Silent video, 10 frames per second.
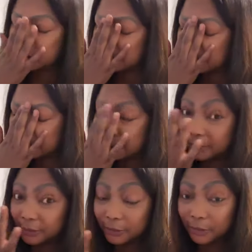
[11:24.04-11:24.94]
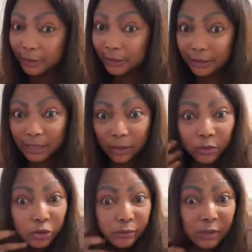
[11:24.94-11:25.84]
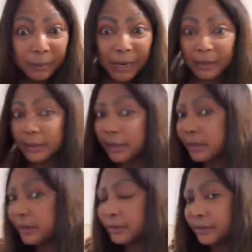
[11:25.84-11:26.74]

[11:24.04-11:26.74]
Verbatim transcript: je, je, crie déjà alors que je ne voulais pas crier.